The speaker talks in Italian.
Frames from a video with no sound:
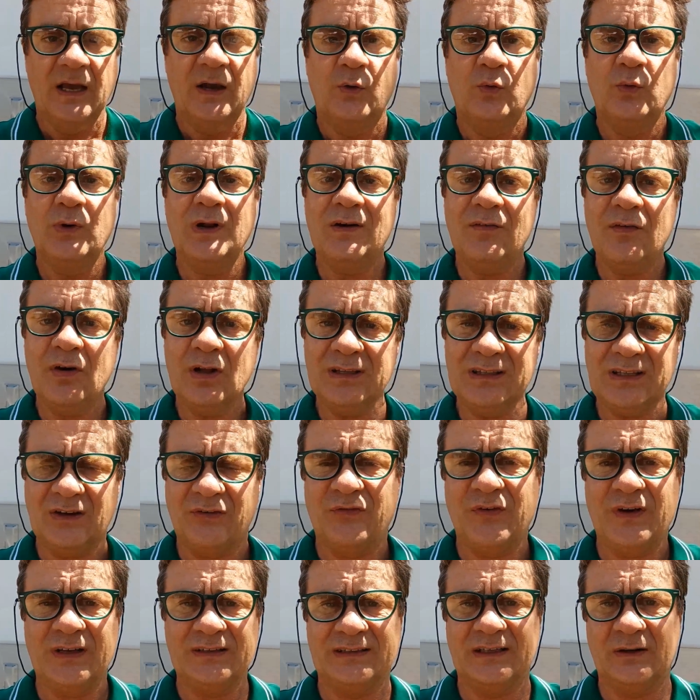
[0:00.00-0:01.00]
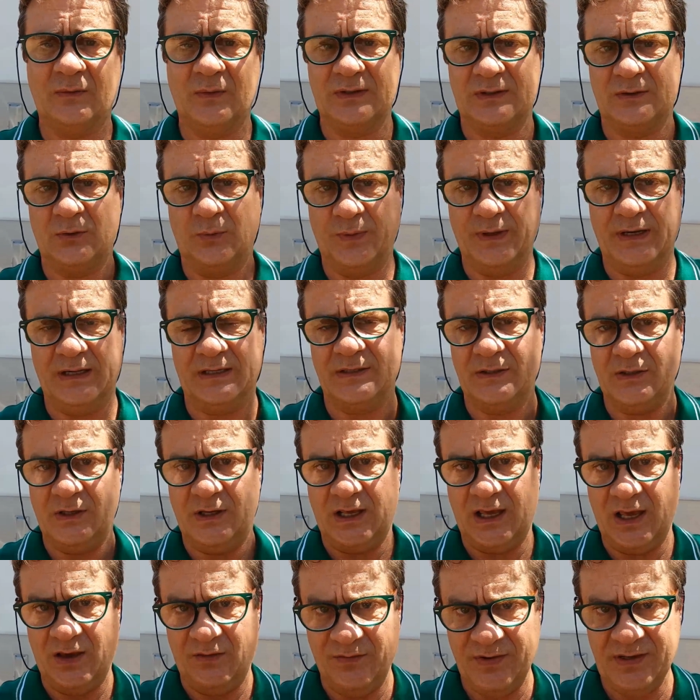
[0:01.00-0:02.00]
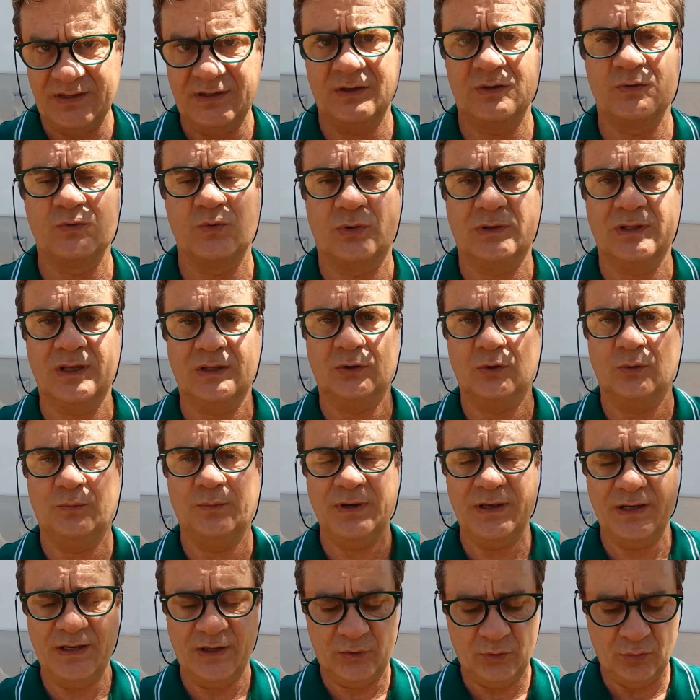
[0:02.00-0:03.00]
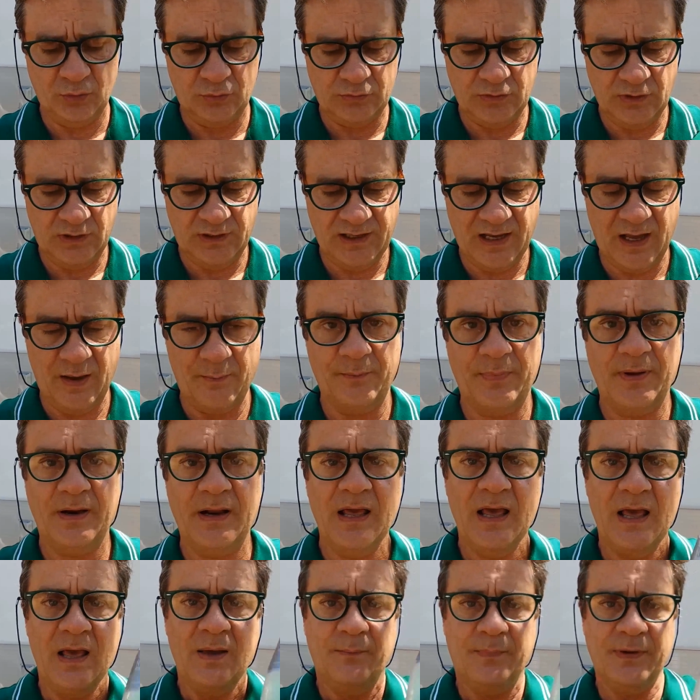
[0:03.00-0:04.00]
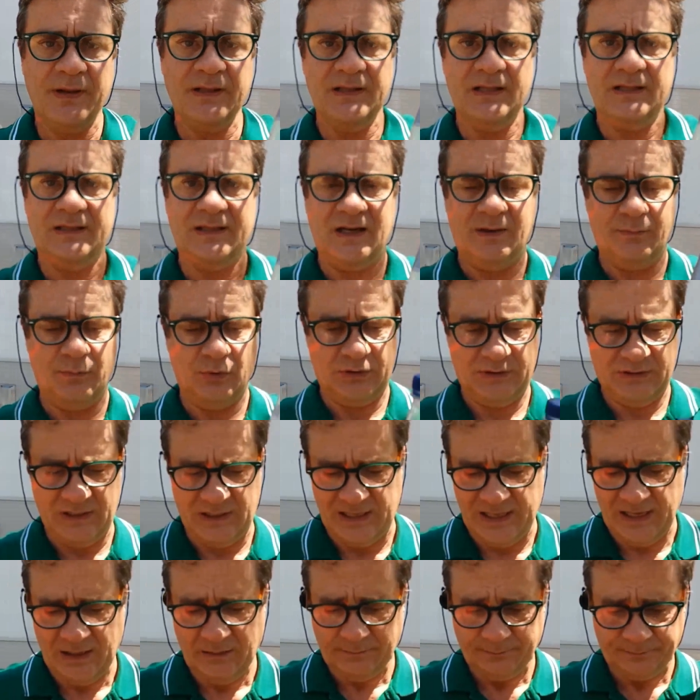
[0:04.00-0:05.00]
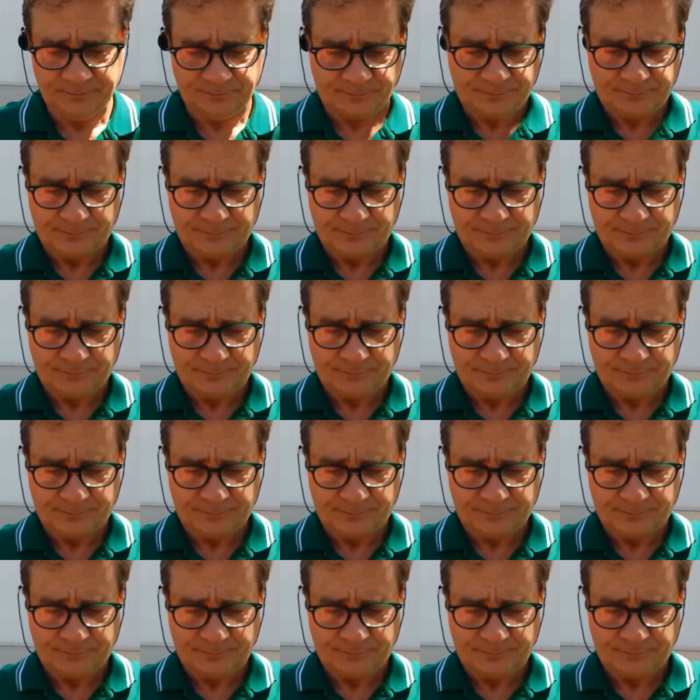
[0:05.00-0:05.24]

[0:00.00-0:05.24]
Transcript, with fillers: Una volta fatta questa operazione che avete svuotato bene tutto il camper, prendete la bottiglia,